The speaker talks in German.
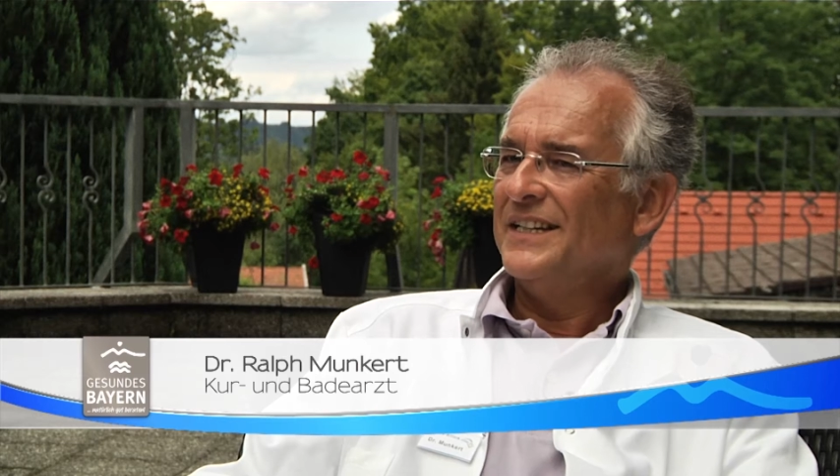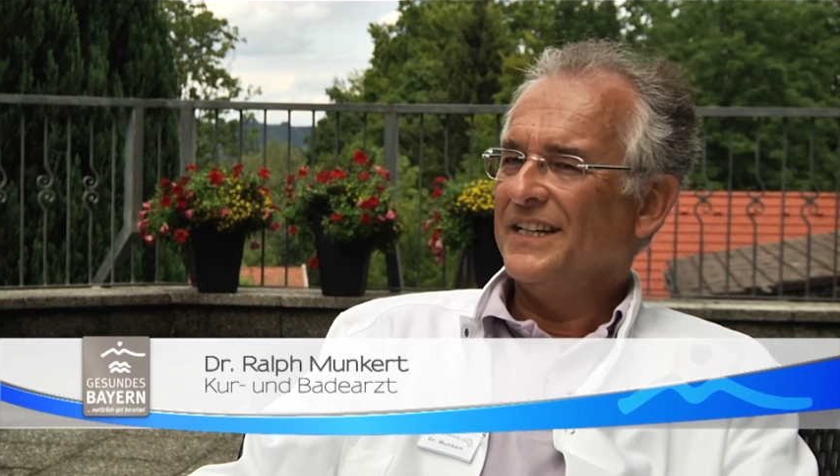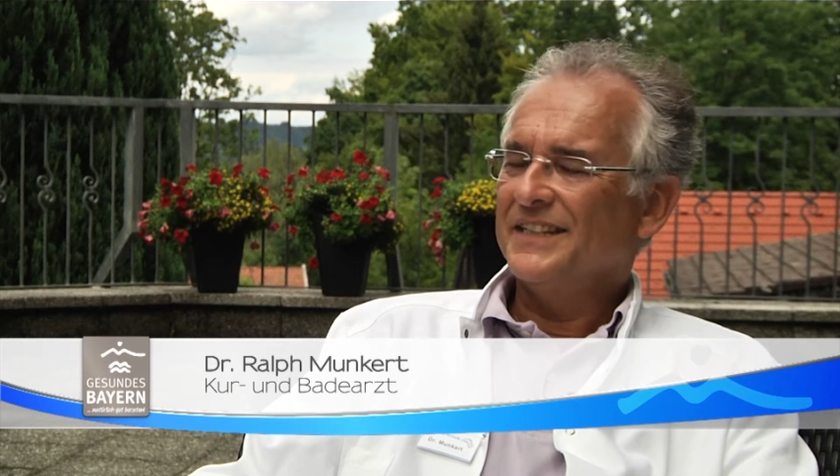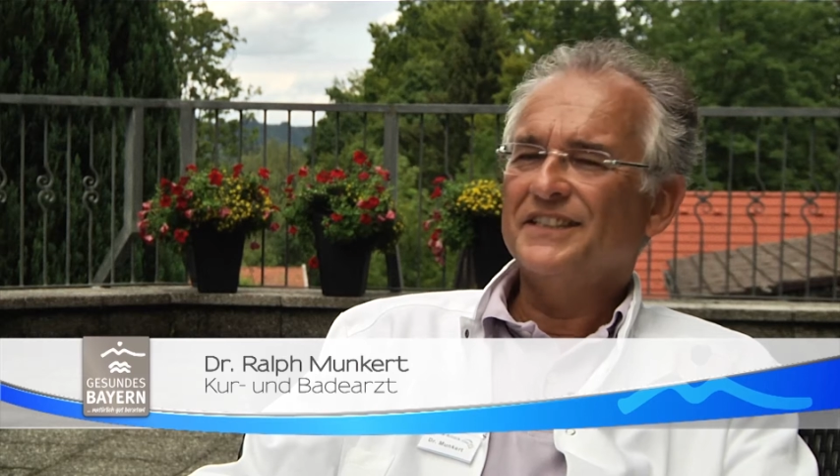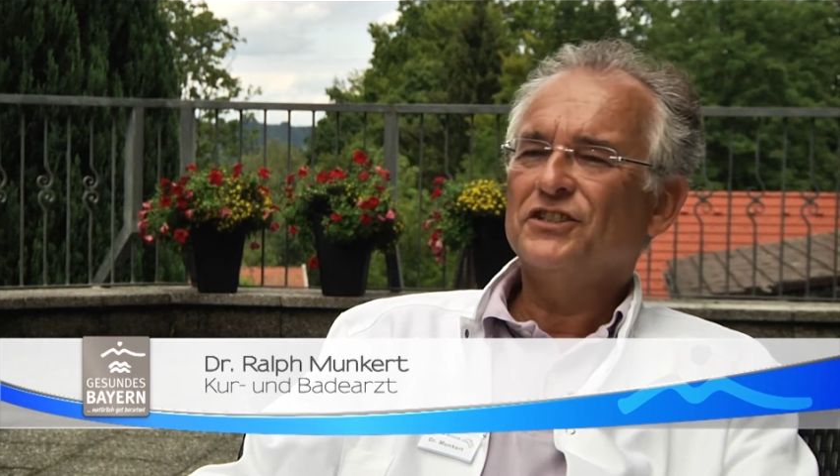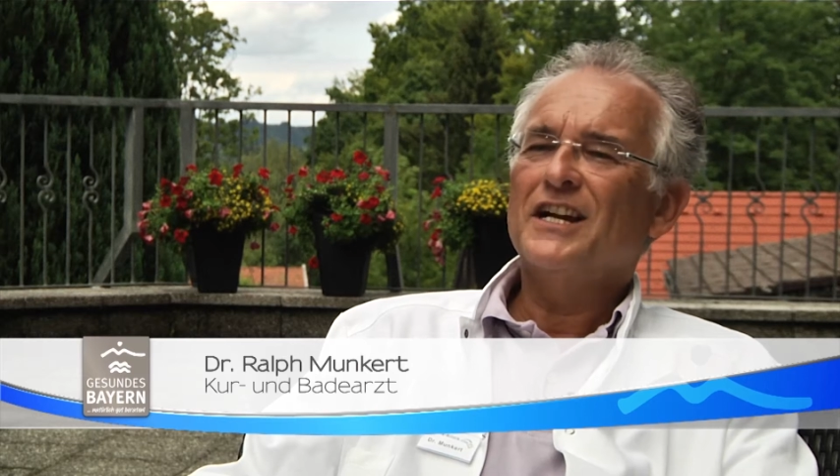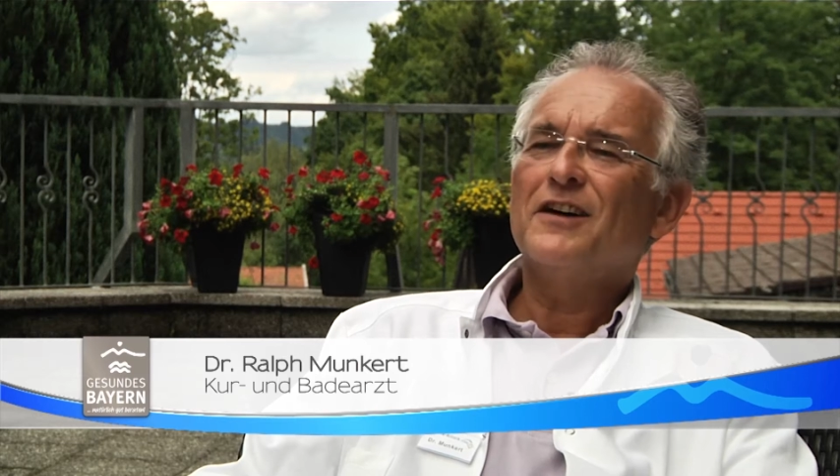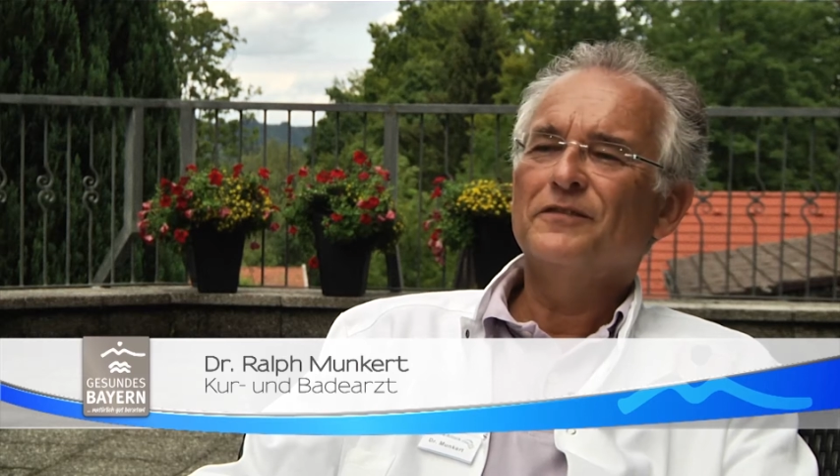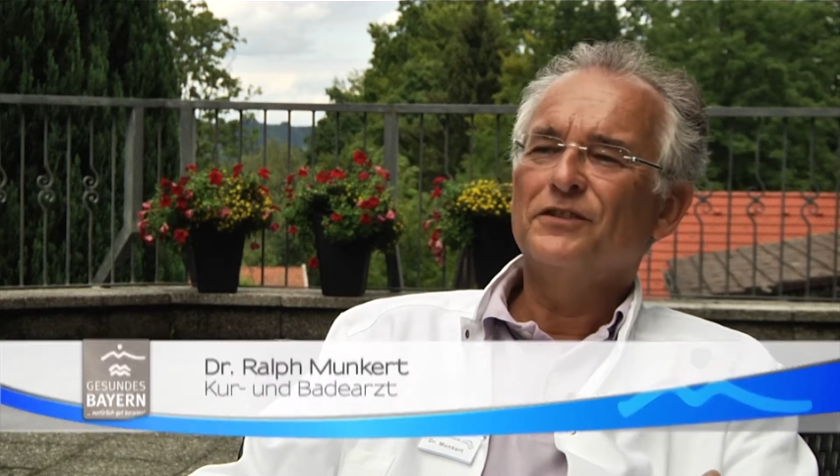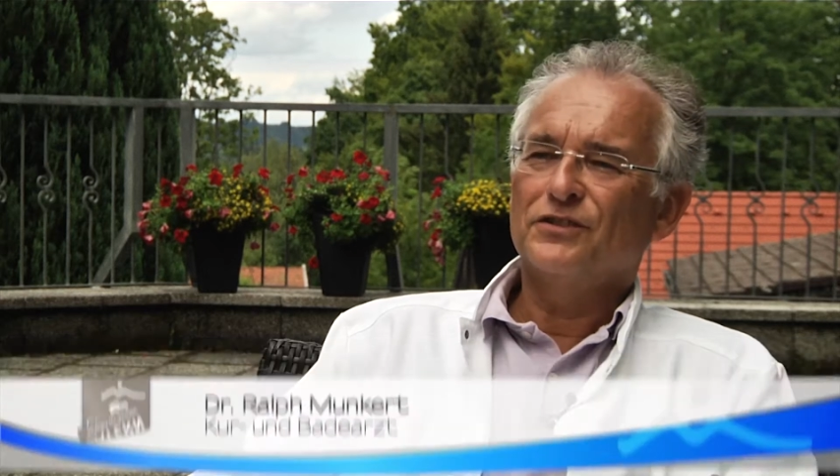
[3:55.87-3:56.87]
Ja, sie
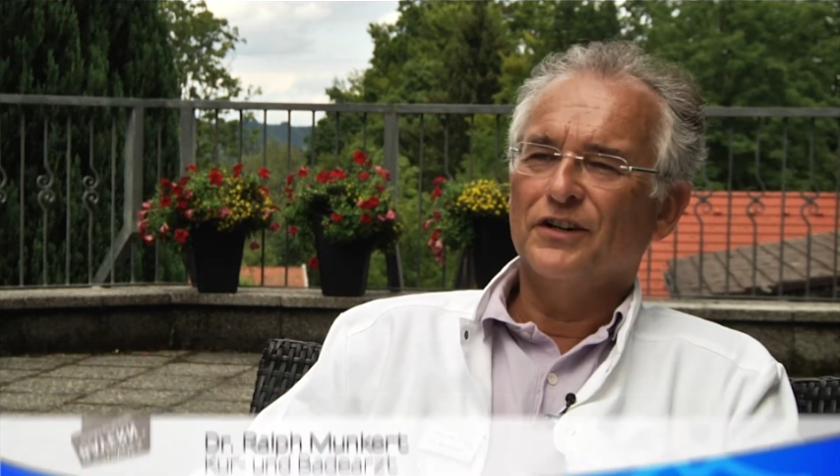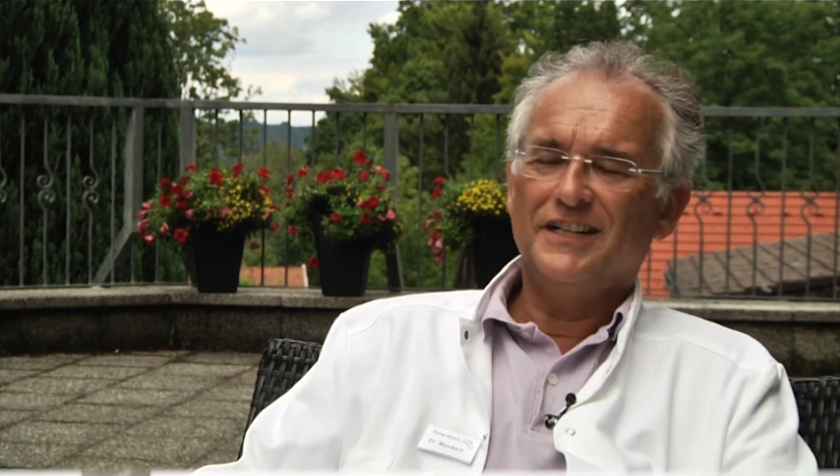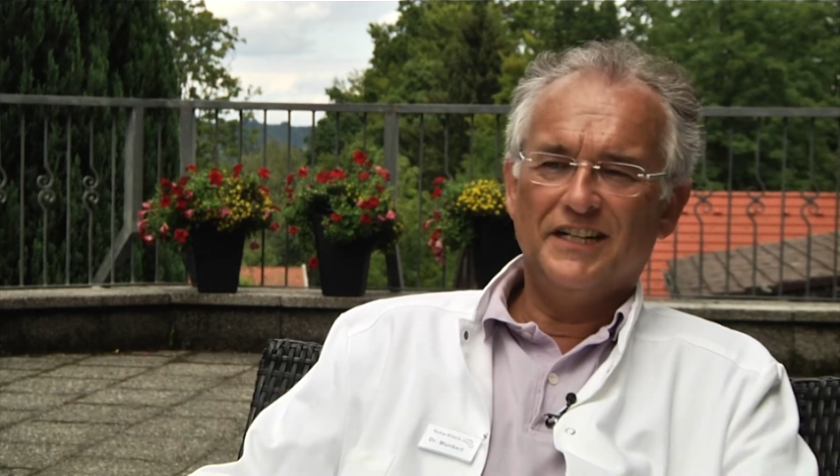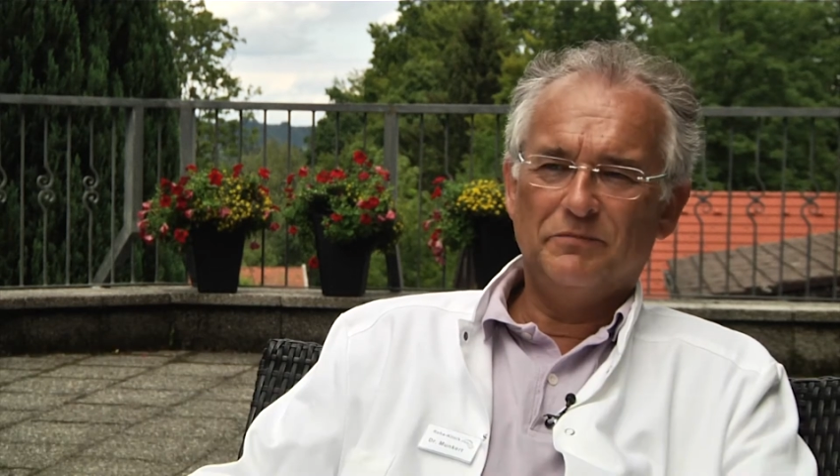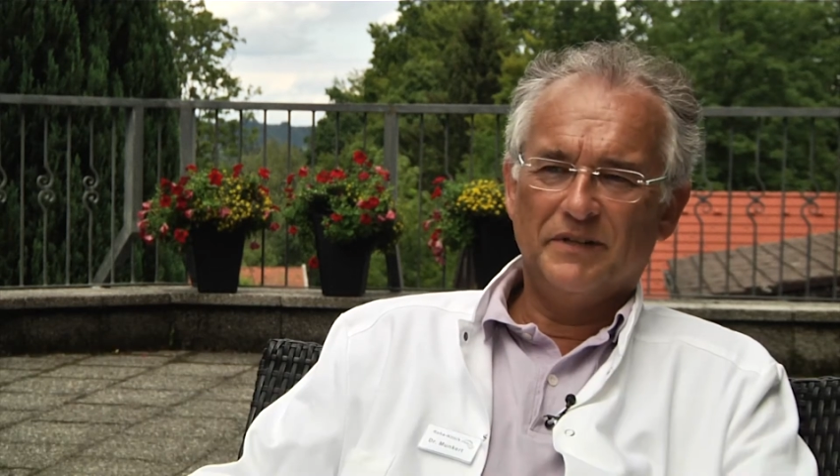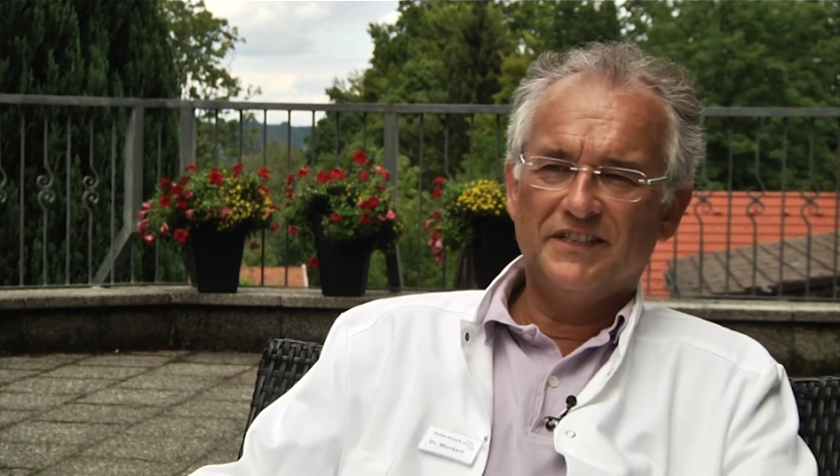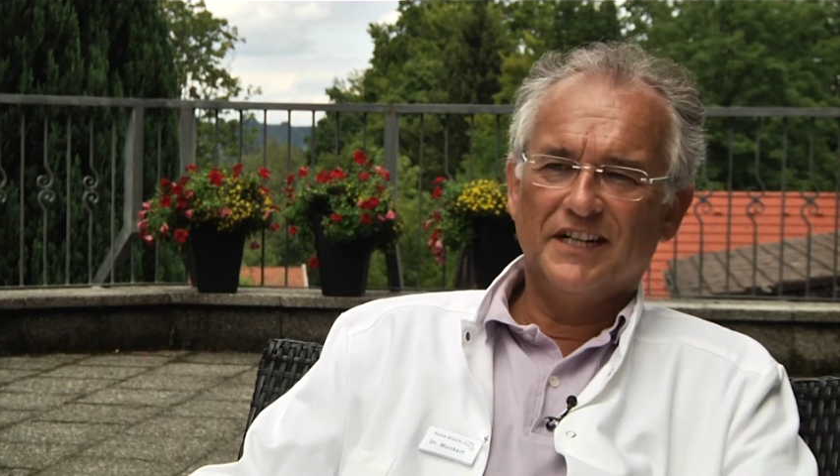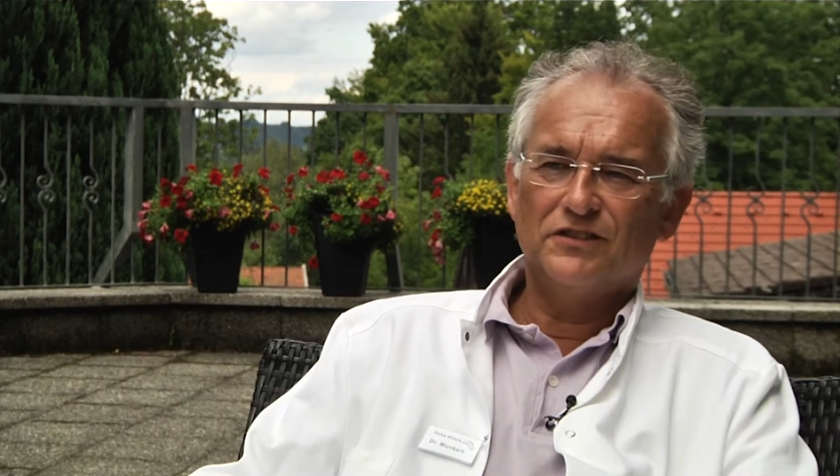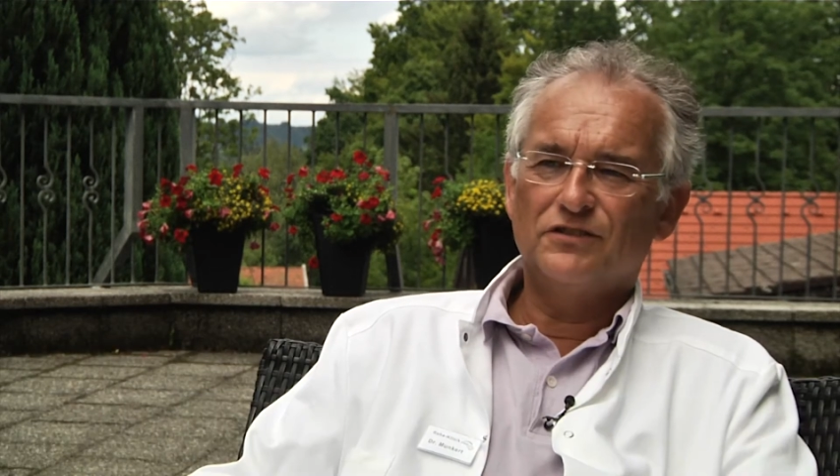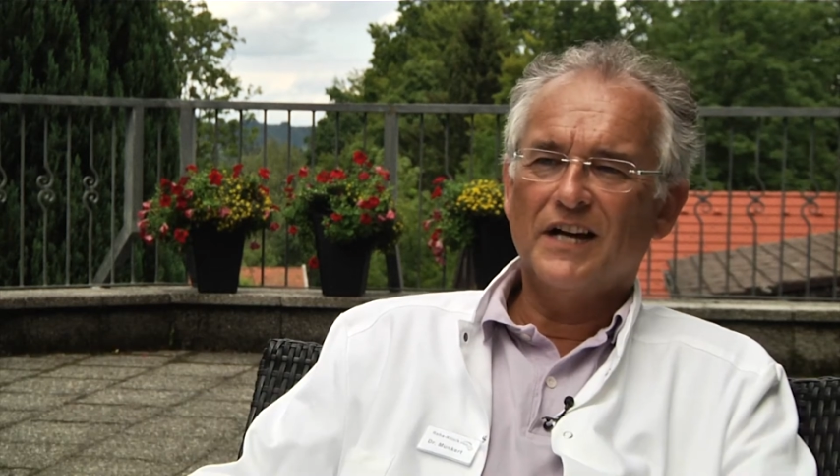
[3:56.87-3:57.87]
schlafen deutlich besser
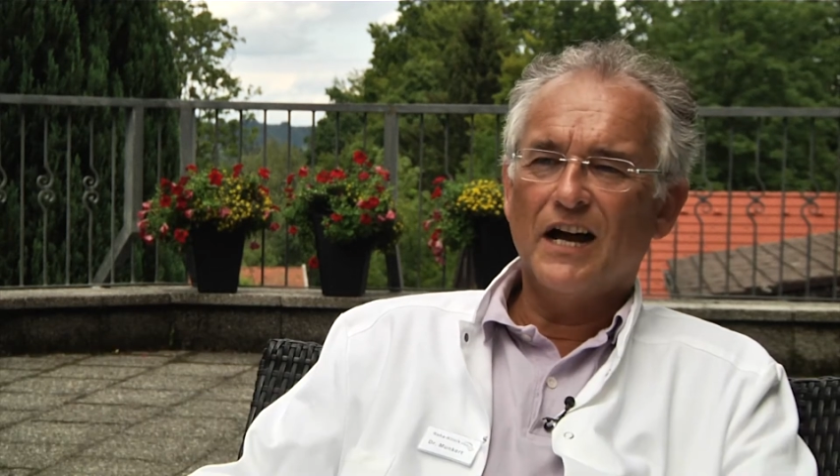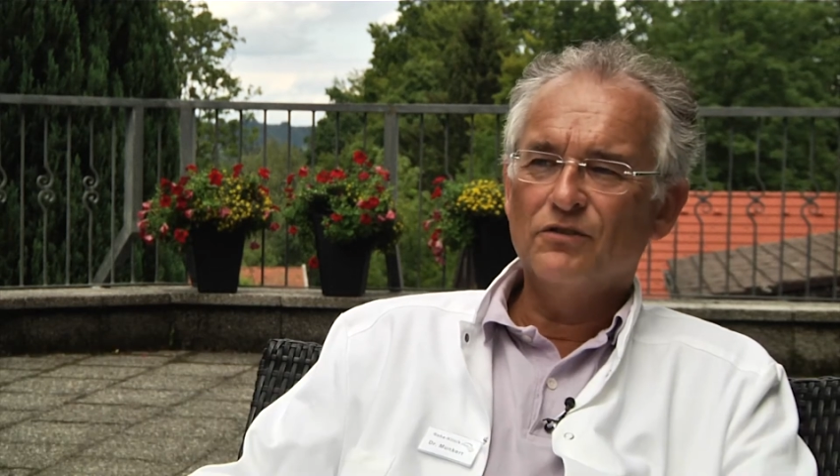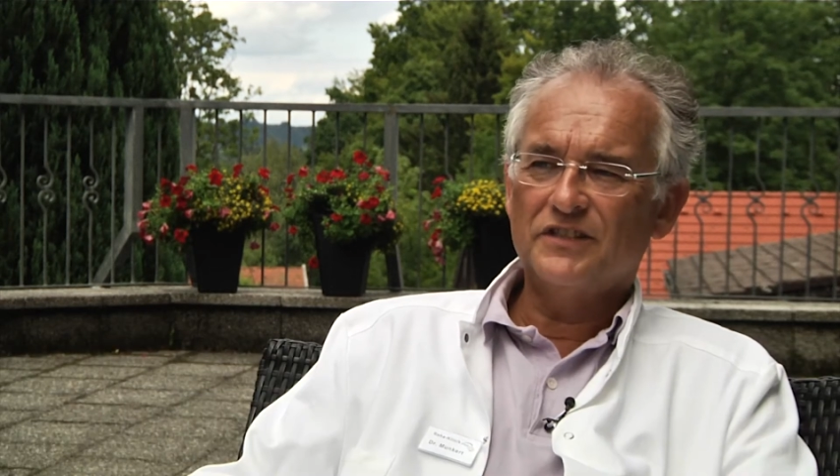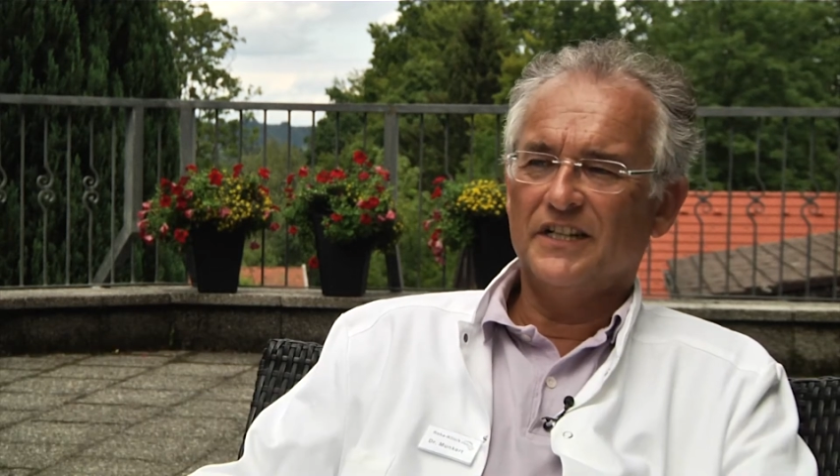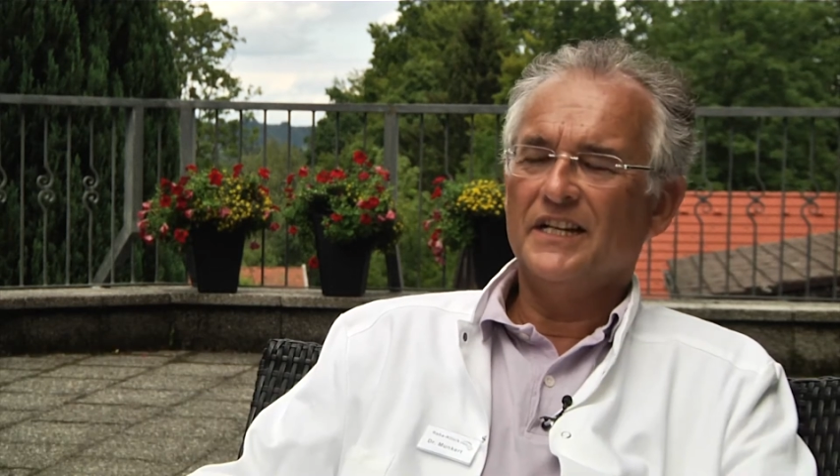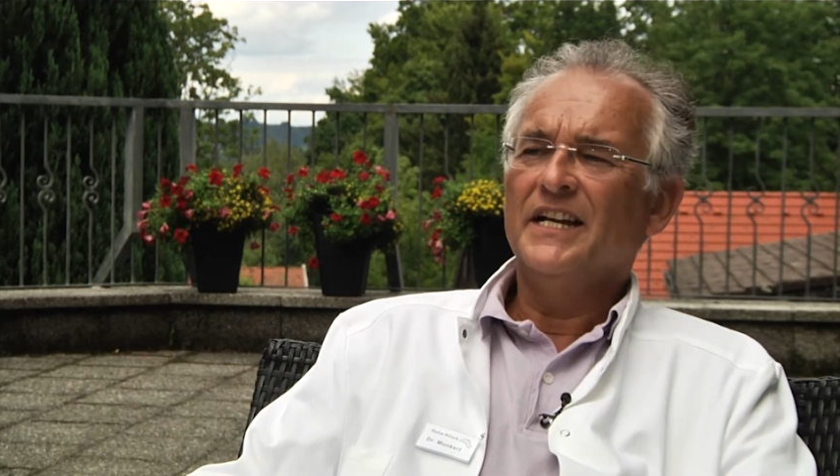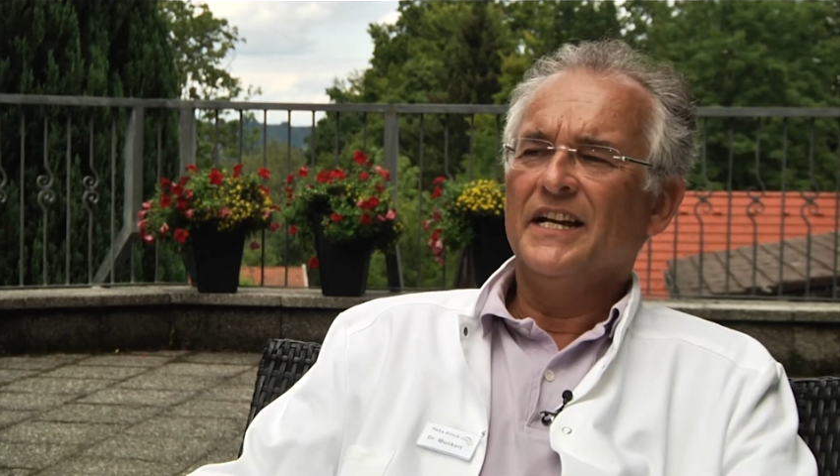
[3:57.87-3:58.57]
als zu Hause.